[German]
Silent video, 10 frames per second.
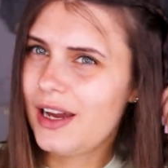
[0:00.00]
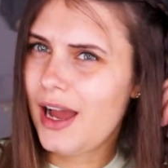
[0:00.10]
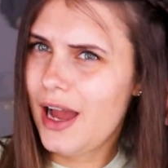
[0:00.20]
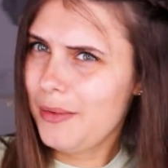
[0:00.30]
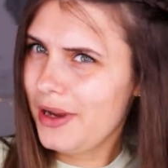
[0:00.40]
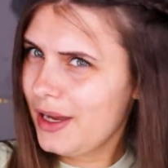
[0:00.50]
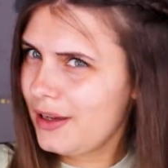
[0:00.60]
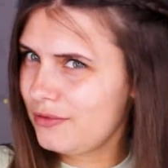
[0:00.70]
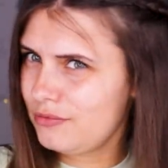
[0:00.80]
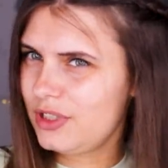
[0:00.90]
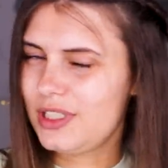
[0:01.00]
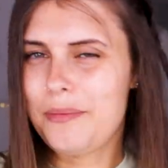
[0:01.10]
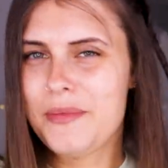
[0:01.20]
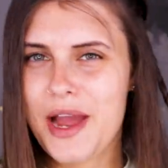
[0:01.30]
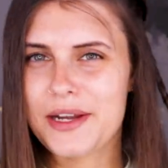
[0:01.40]
aber ich
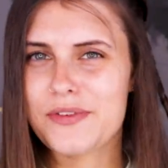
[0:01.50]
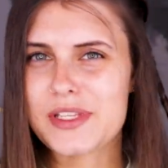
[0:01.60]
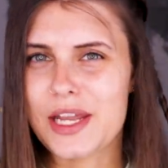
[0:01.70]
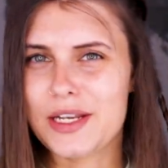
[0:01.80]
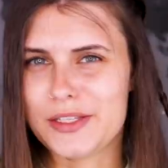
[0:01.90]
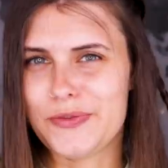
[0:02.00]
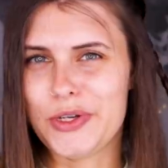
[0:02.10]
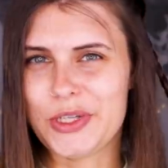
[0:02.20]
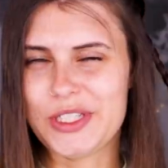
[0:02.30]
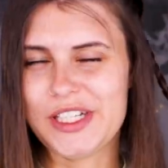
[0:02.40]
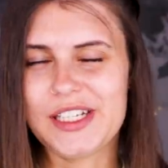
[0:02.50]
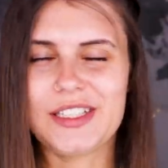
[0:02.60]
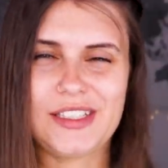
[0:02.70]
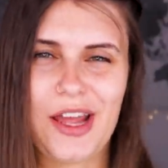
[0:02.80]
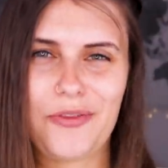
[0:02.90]
habe mir eigentlich was anderes
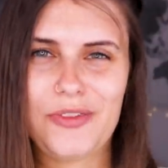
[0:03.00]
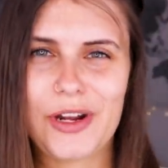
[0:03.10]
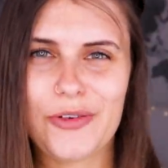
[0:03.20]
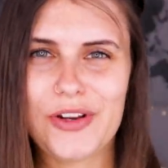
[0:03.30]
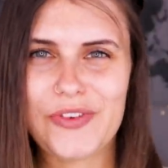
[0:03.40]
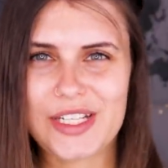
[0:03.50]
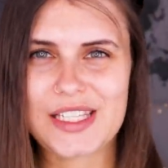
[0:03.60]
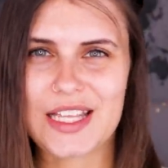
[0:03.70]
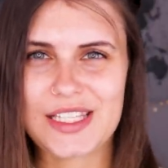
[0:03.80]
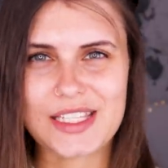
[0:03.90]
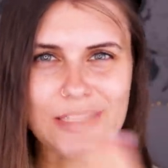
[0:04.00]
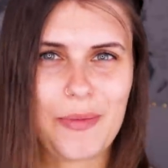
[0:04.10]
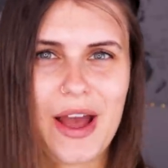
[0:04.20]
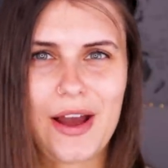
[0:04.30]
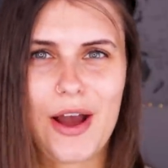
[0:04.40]
vorgestellt. Darum wiederholen wir das Ganze jetzt
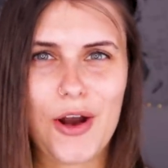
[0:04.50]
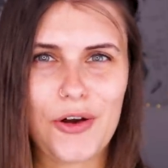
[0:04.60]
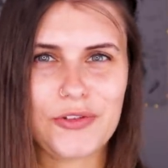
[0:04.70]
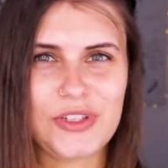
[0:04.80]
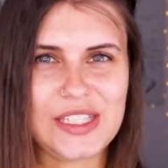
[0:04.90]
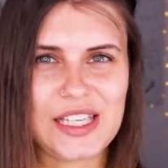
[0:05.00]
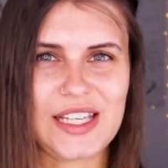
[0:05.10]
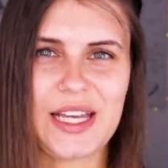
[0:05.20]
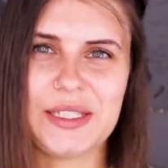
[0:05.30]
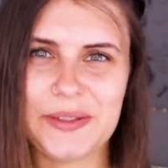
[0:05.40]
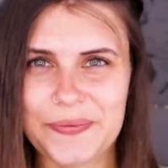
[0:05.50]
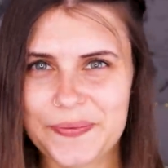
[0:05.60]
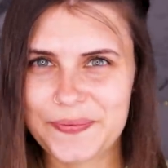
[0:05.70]
nochmal auf dieser Seite.